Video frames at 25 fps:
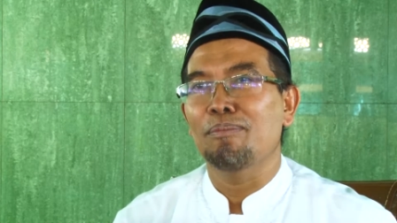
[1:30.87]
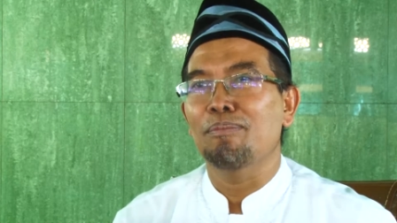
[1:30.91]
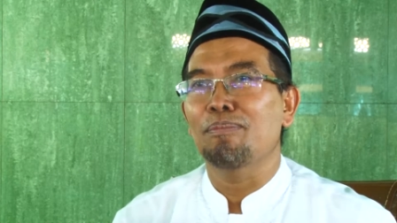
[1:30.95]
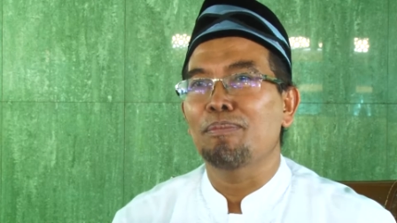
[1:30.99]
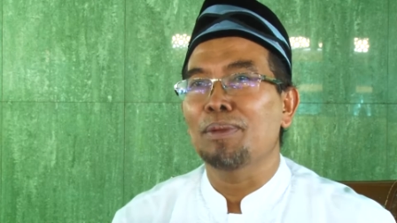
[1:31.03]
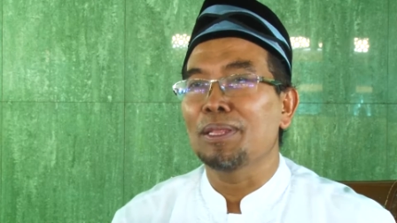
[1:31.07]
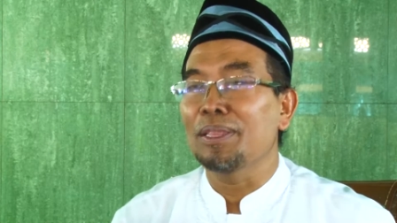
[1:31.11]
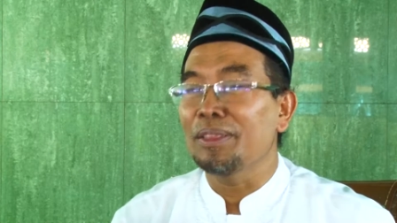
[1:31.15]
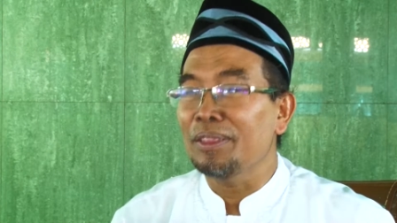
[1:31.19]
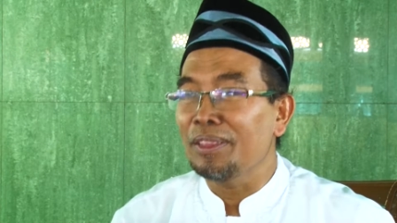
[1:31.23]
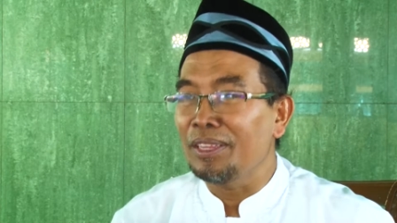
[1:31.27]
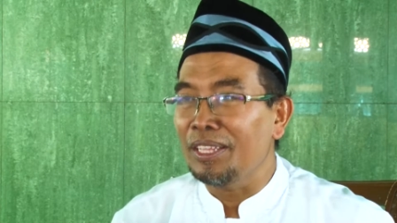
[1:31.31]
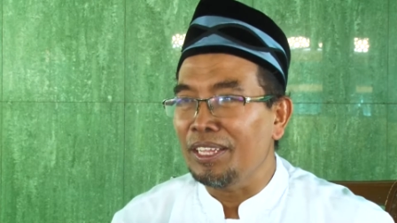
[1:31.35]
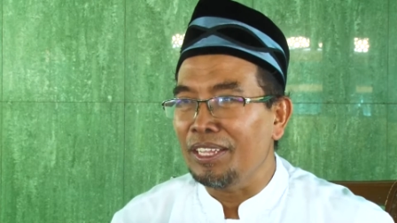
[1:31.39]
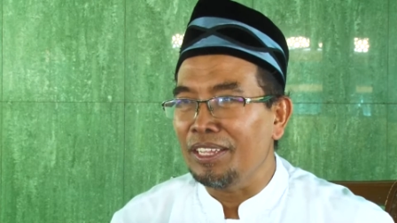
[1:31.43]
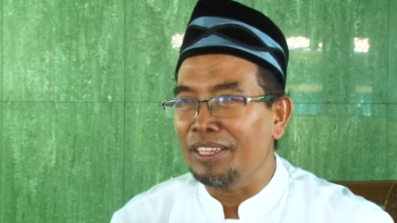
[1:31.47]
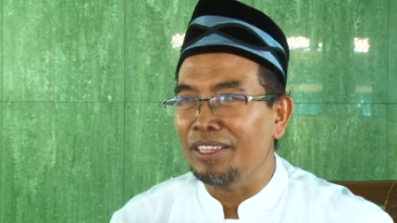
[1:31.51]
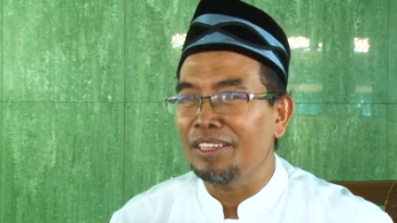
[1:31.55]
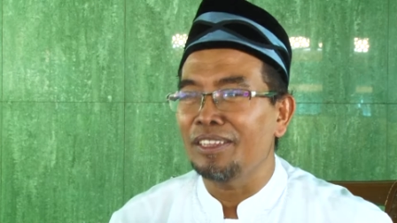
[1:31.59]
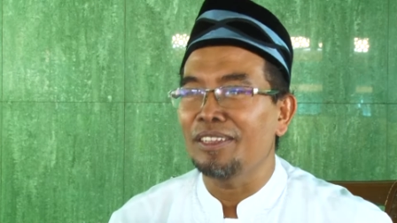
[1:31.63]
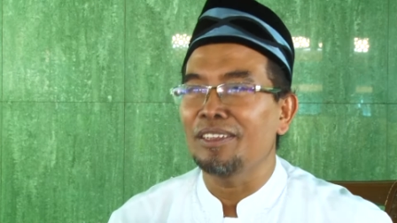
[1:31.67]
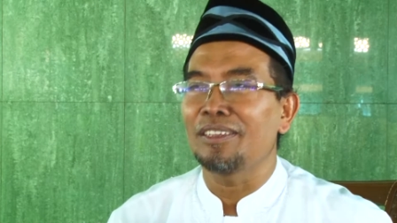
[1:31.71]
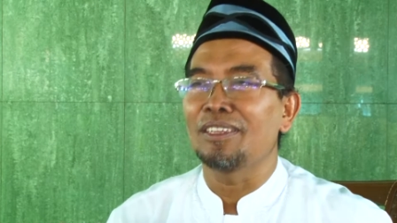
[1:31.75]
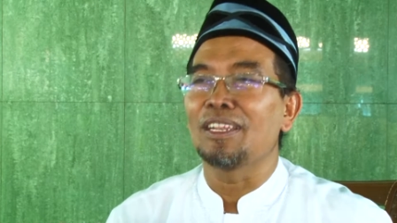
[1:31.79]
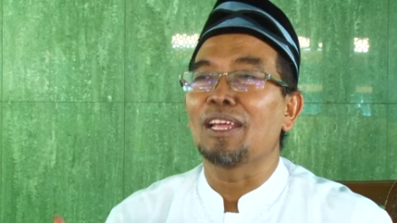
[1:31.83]
penting
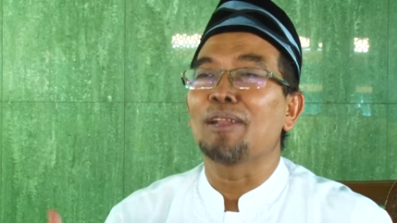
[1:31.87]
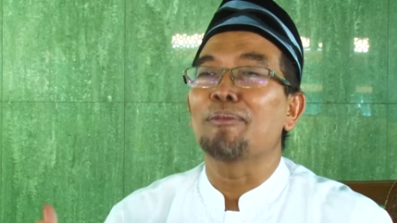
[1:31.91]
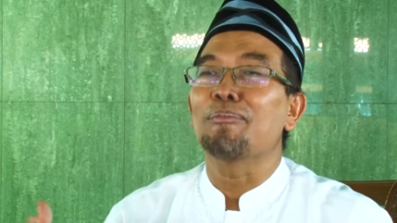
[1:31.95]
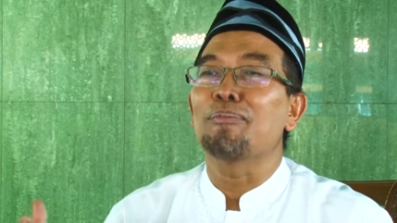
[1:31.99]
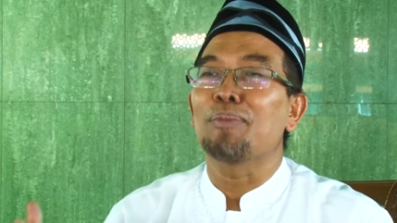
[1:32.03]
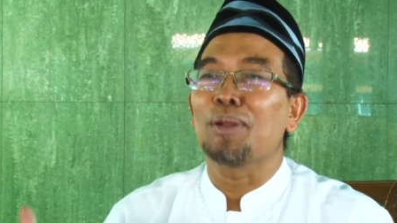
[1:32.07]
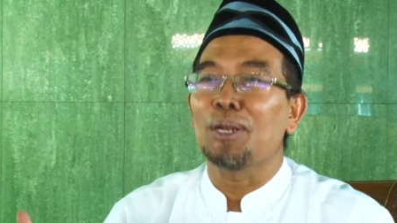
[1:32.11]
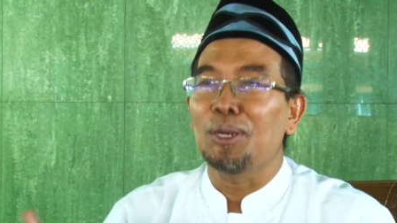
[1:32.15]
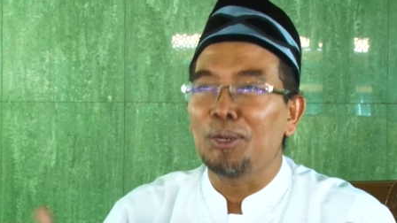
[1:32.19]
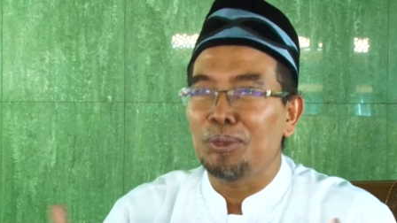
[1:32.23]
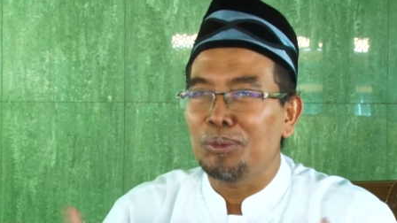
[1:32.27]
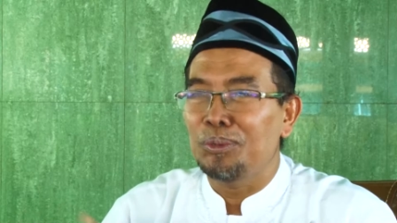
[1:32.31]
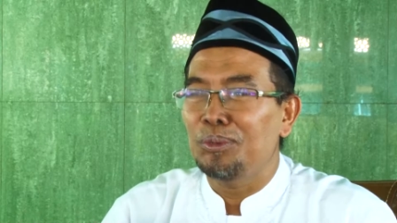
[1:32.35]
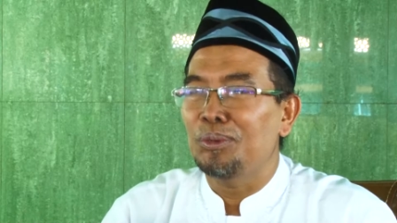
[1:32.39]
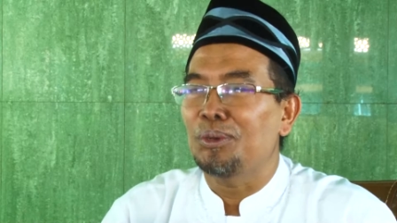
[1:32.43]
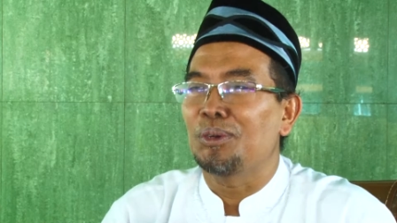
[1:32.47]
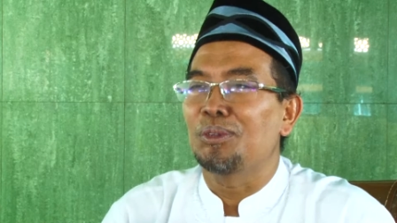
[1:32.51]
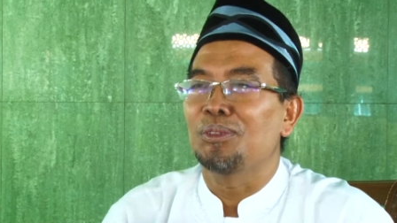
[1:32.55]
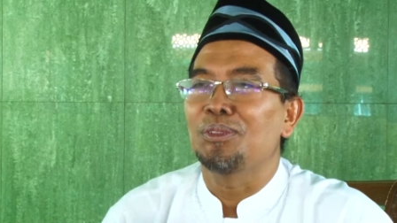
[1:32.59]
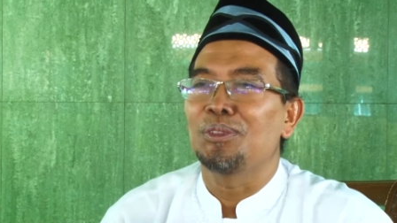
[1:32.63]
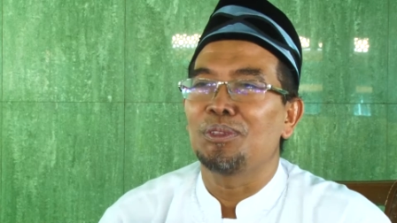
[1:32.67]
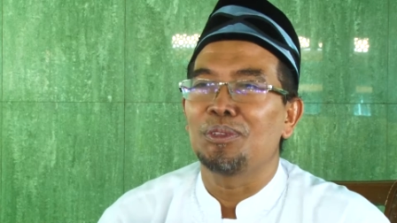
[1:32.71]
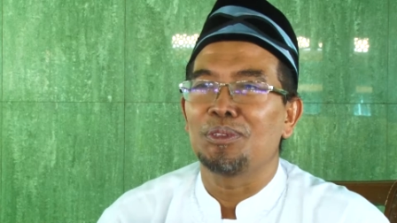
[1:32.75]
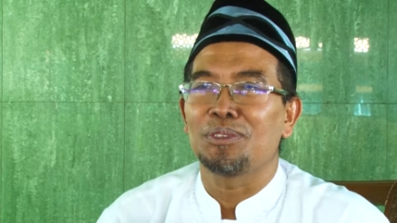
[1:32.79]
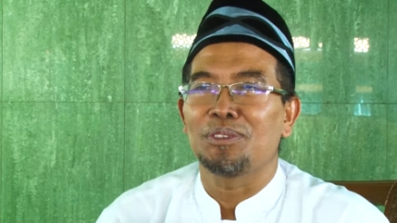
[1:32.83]
dan perlu untuk